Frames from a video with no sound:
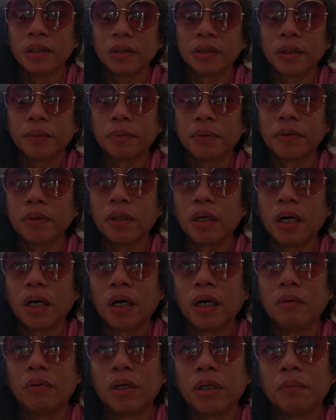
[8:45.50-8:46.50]
Sabi ko,
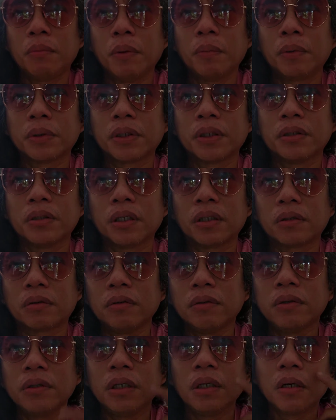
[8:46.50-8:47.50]
nakakaawa naman matandang
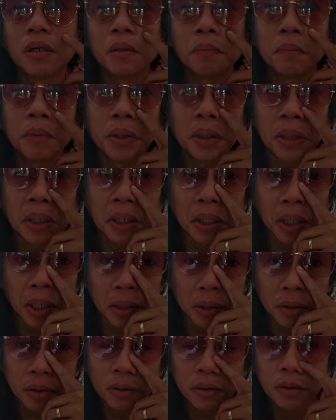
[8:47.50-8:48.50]
to. Hindi na lang binigyan ng
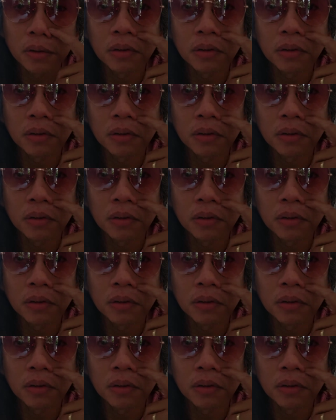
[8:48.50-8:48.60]
ano,